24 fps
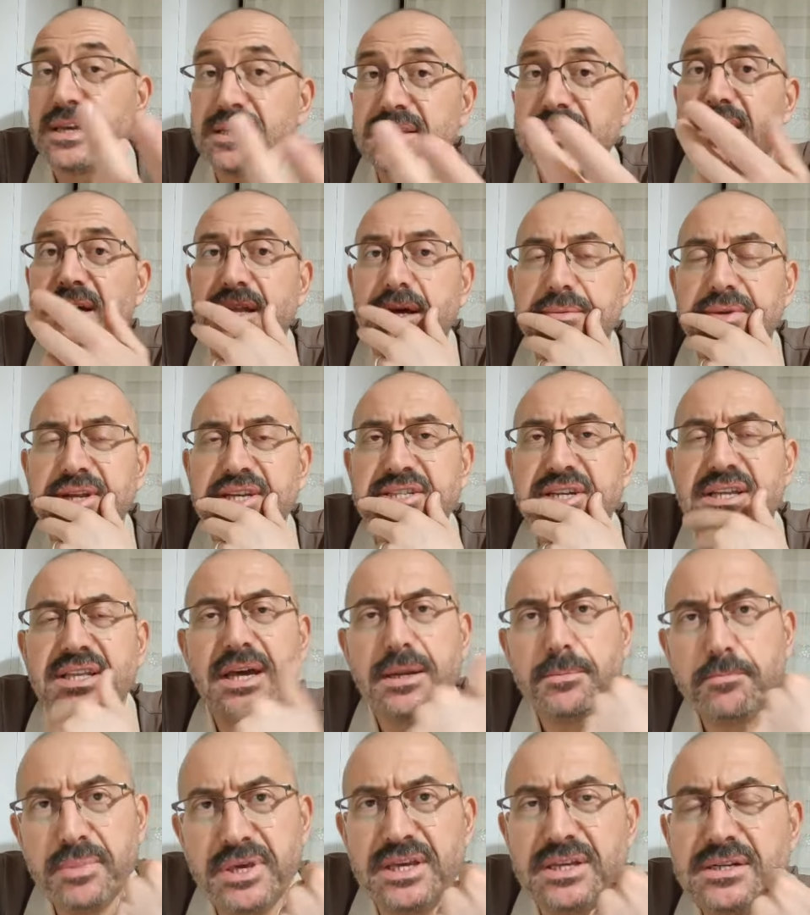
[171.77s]
Nasıl
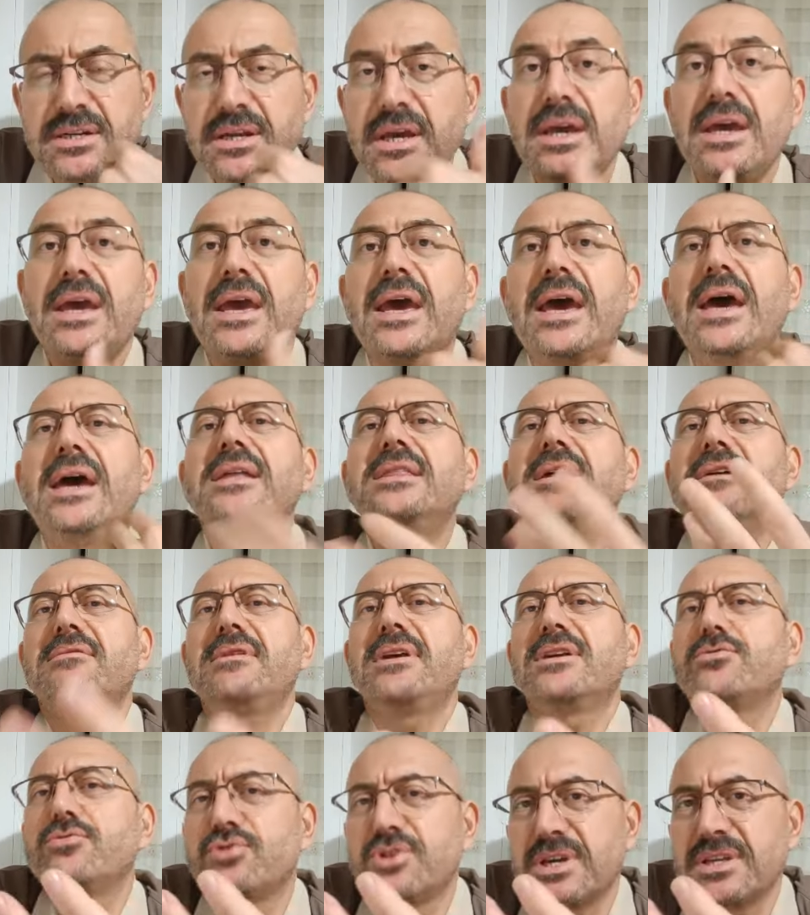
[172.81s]
alabilecekler? Bir,
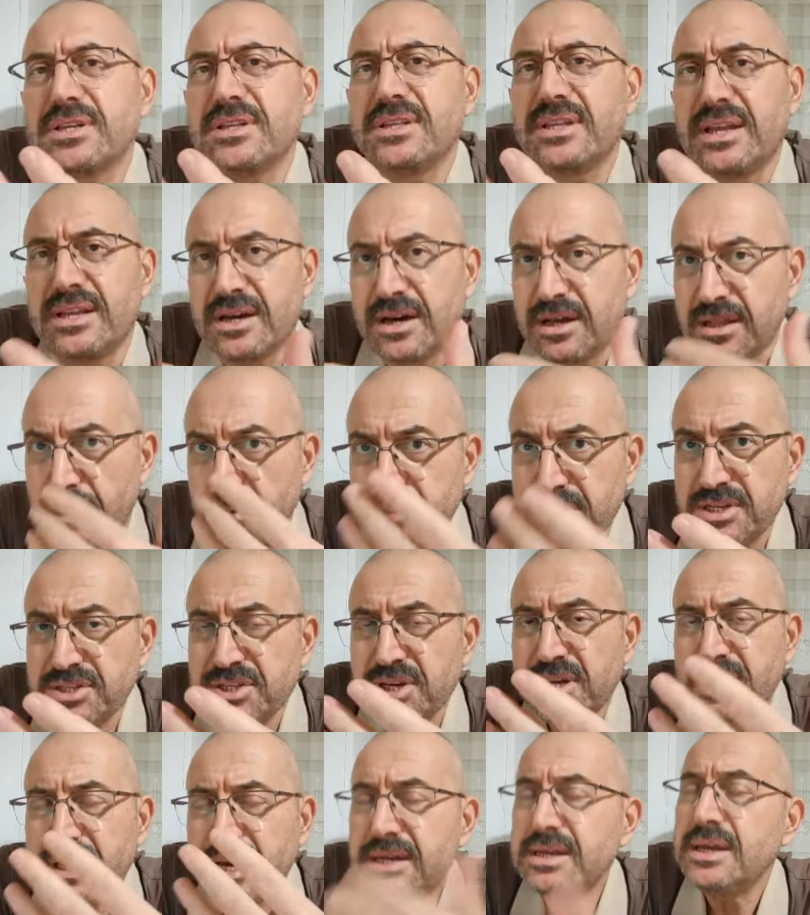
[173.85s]
E-Devlet üzerinden
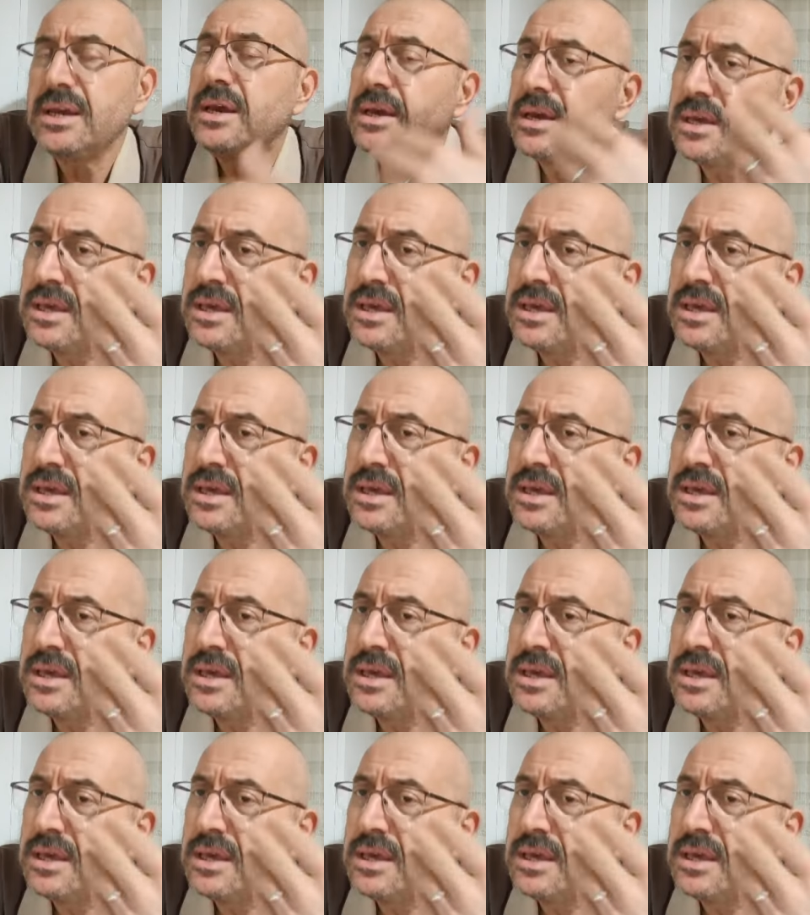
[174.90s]
alabilecekler.